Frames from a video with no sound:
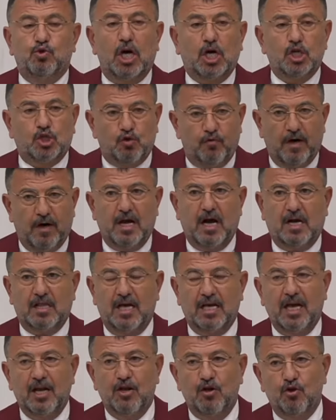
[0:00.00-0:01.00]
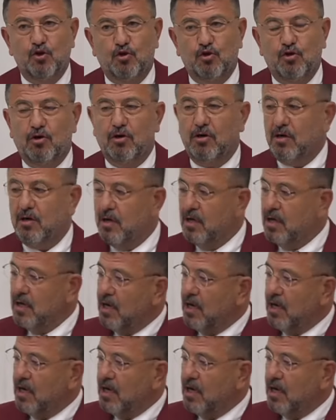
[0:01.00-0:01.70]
utanç duvarı akla geliyordu.